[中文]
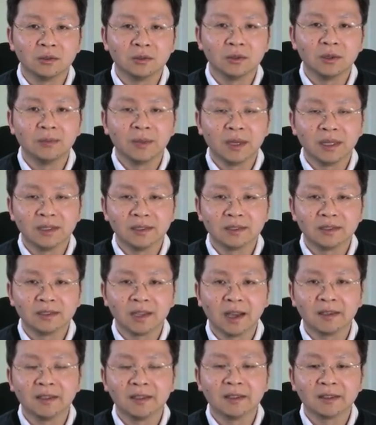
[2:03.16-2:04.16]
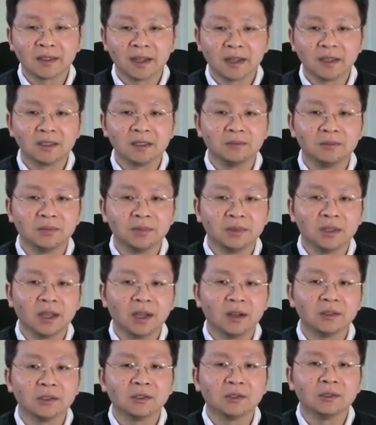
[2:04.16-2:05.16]
对北京强硬，但是不
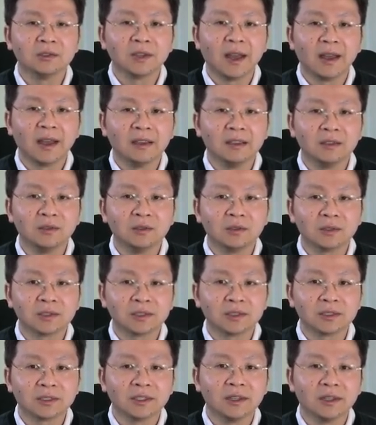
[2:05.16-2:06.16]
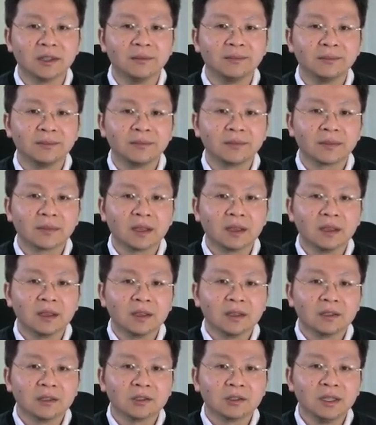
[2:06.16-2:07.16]
要修改一中政策。
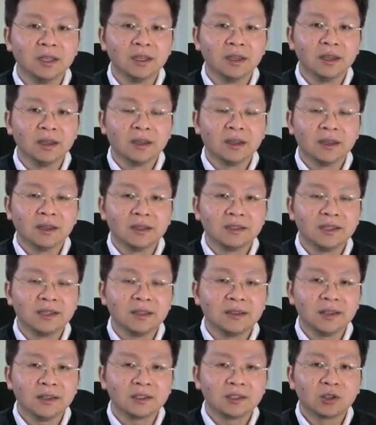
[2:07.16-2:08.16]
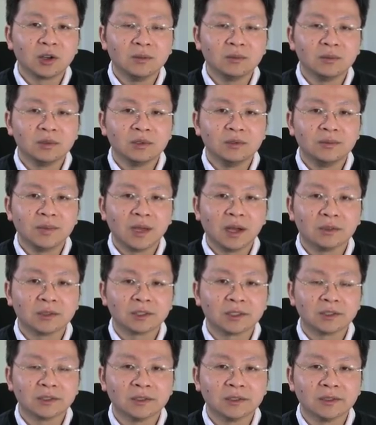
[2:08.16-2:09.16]
所以现在川普表
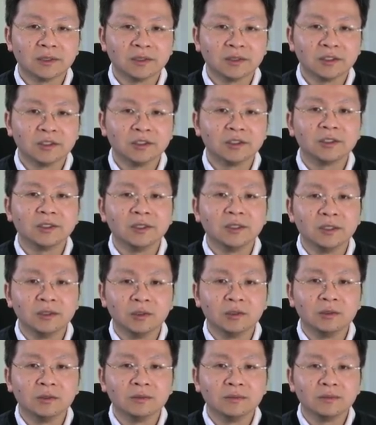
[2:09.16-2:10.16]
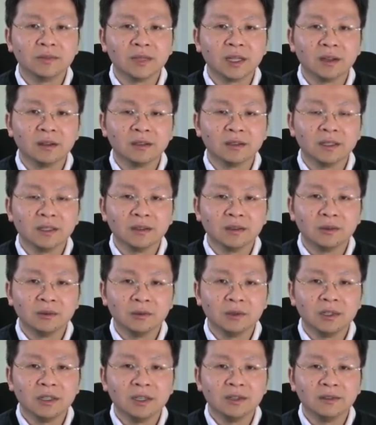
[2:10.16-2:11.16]
示支持一中啊，
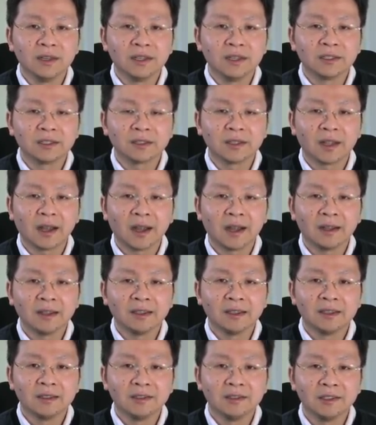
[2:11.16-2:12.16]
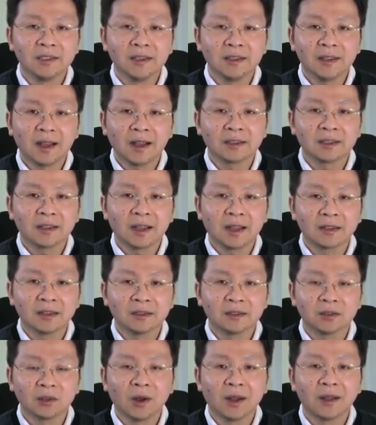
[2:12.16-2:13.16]
我认为是他接纳他的
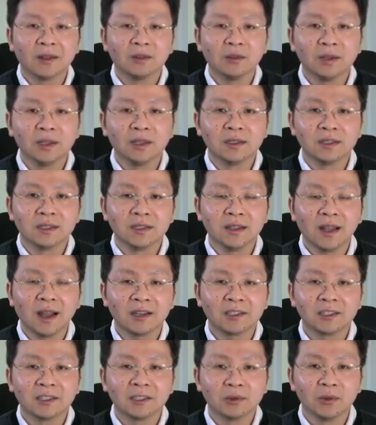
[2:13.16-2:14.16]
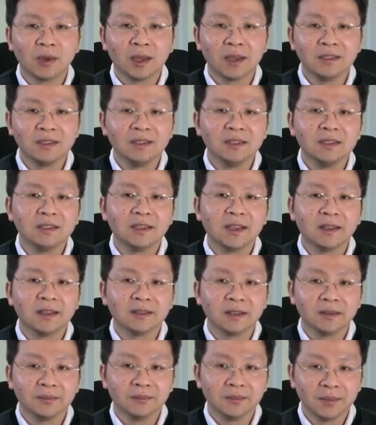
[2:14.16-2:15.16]
团队其他成员意见
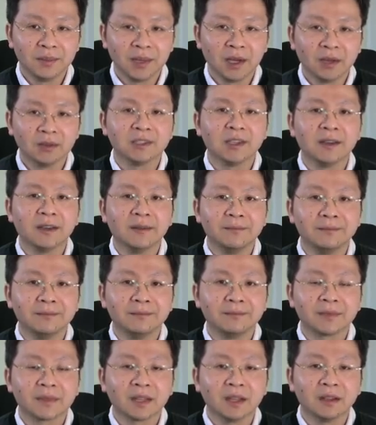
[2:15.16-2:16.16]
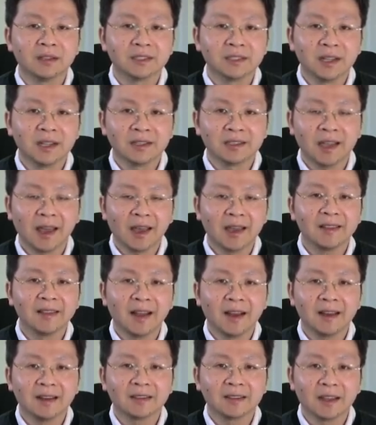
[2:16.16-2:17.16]
的表现啊，是他采
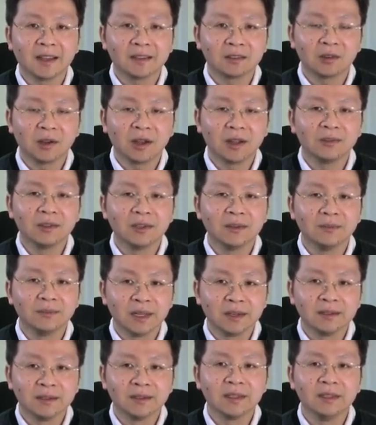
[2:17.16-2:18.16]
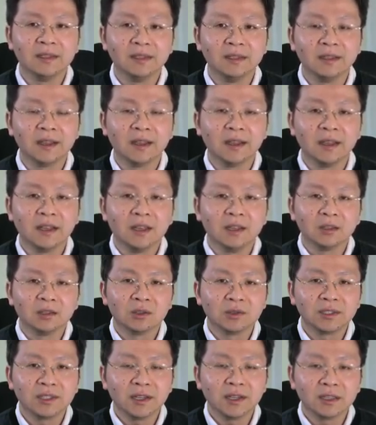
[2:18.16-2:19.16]
纳了他的团队别人的意见。
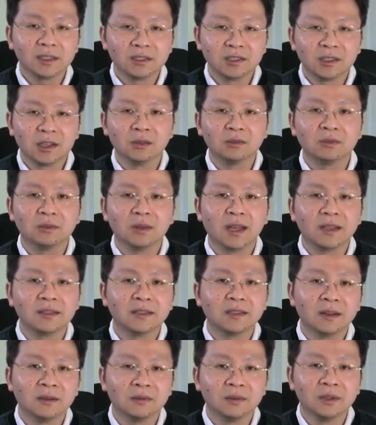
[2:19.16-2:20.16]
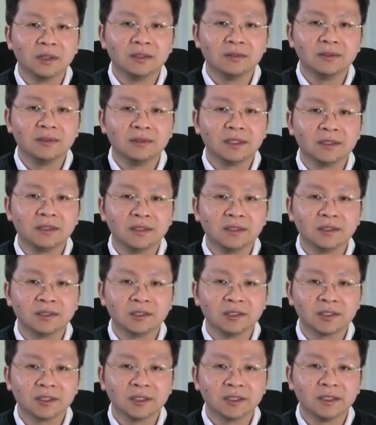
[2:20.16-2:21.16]
从这个角度来讲，我认为其实
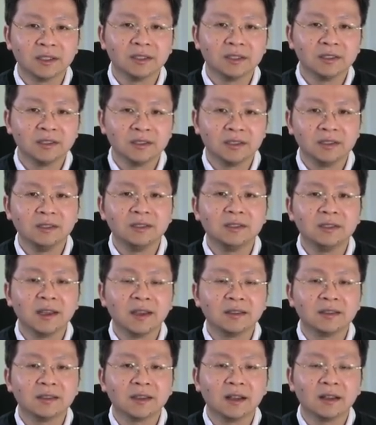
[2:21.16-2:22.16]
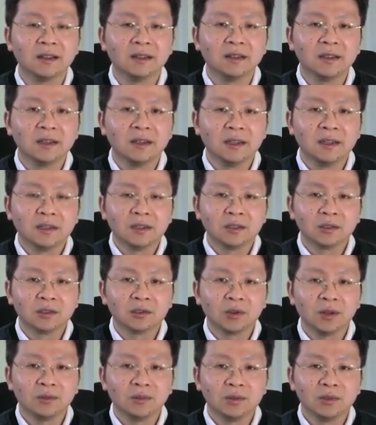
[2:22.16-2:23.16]
是一个积极现象。
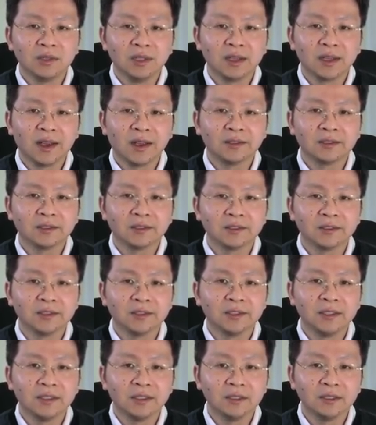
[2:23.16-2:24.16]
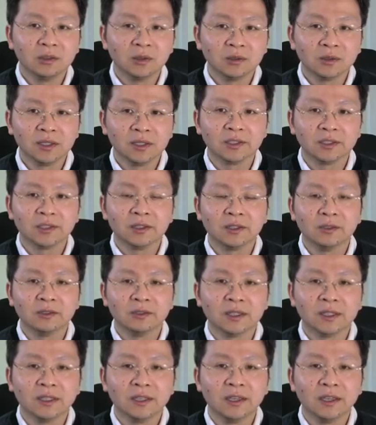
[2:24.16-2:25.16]
川普一开始质疑一中的时候
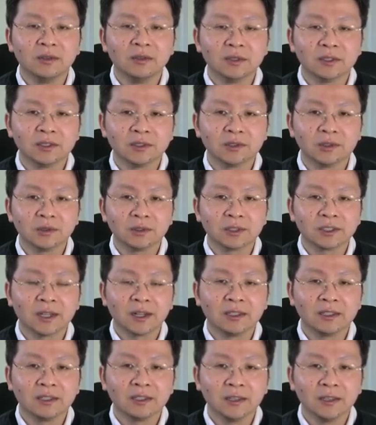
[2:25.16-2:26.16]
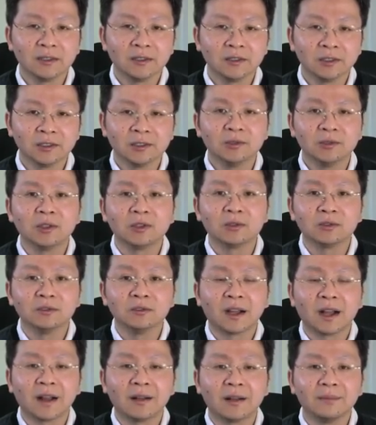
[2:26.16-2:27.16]
呢，也许是从商业的直觉出
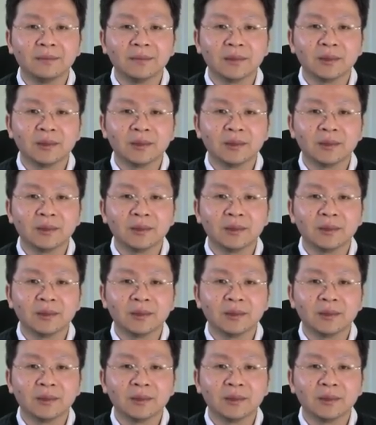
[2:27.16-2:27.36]
发，